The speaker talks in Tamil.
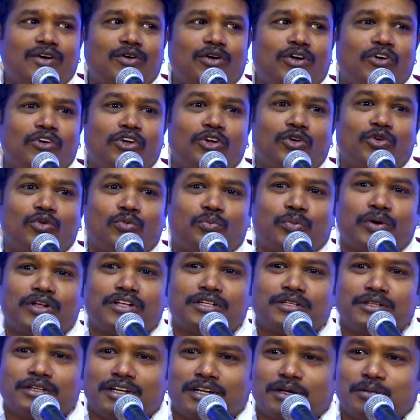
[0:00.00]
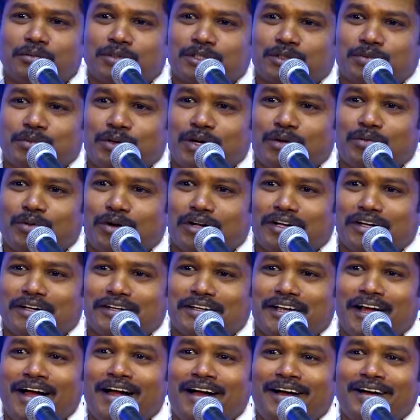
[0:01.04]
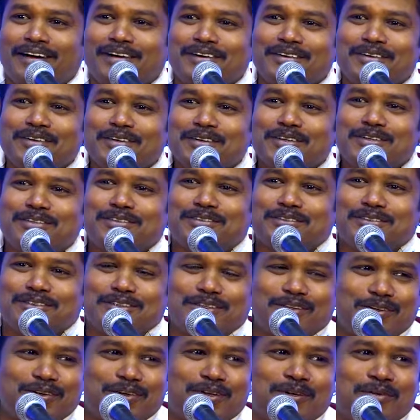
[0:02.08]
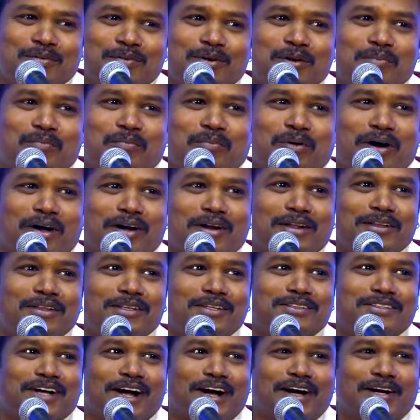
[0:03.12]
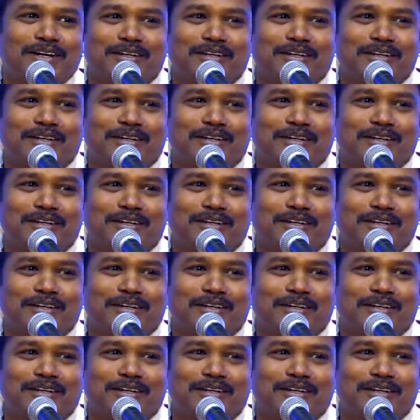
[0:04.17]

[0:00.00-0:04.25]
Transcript: வரவனே முப்பது கிலோமீட்டர் ஸ்பீட்ல போயிட்டு இருக்கேன் இருபது கிலோமீட்டர் பறந்துச்சான்